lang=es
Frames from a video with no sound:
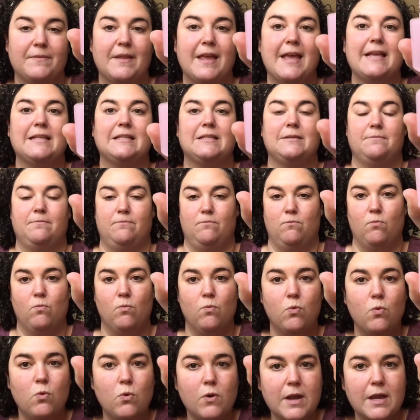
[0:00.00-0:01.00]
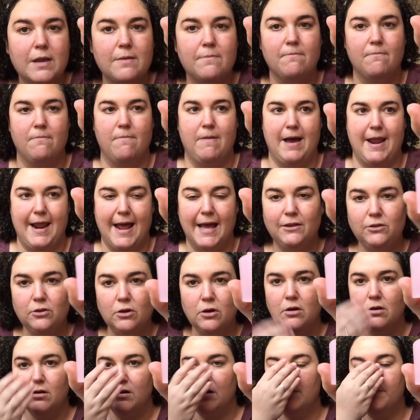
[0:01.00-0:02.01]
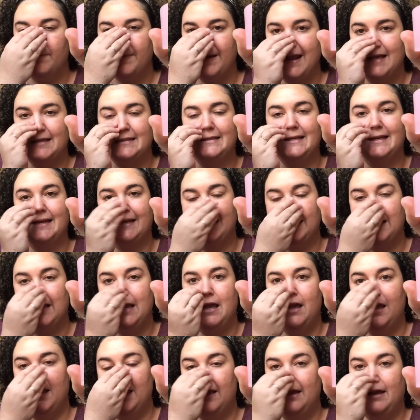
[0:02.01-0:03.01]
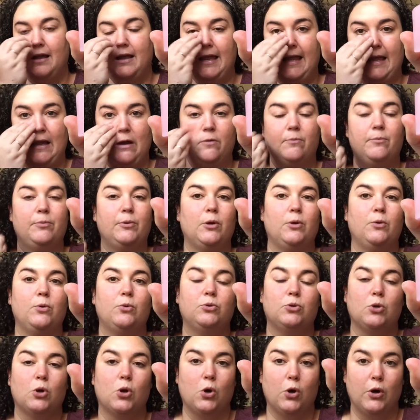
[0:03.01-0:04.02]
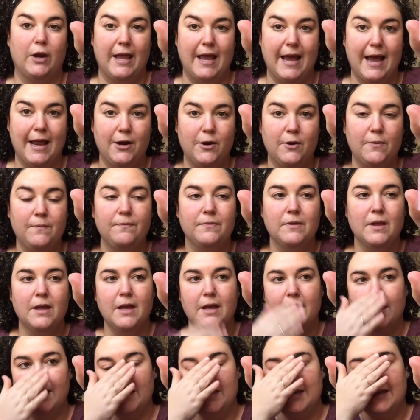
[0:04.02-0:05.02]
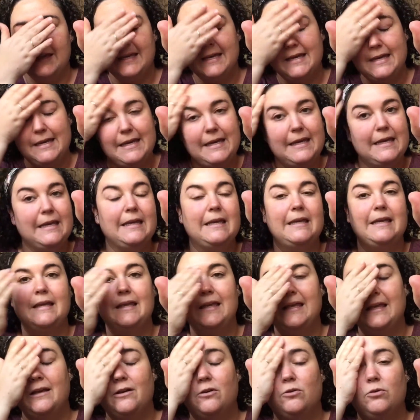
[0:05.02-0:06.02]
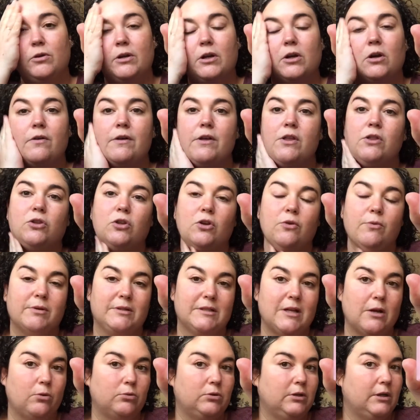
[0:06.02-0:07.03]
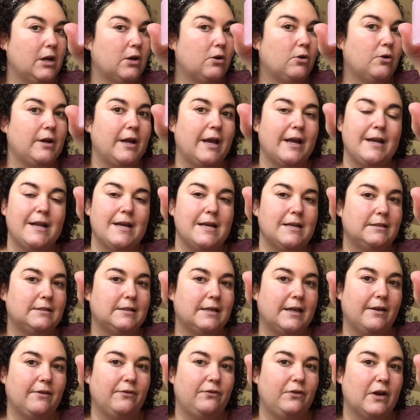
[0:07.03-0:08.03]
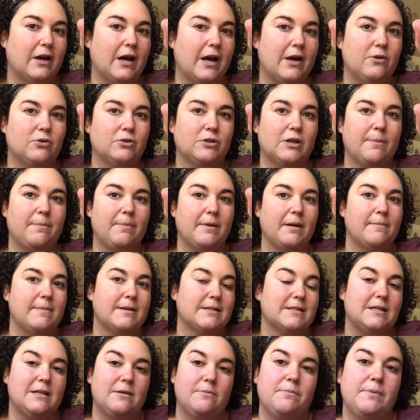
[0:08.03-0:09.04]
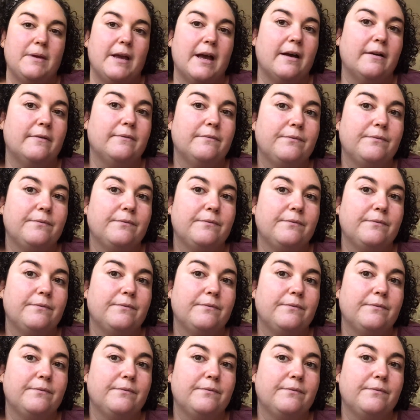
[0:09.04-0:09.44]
Es muy barato para ser eh, un producto coreano. Y incluirlo dentro de vuestra rutina coreana es que fijaros que piel más limpia.